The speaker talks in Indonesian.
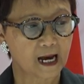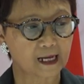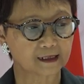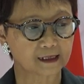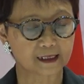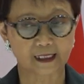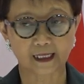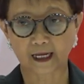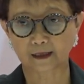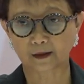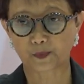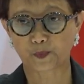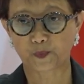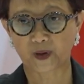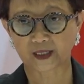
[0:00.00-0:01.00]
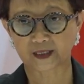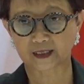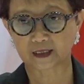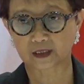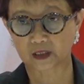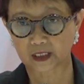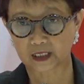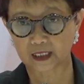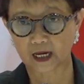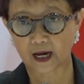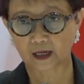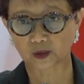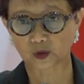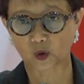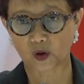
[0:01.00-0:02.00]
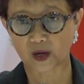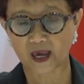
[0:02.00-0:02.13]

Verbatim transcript: ASEAN Plus 3 atau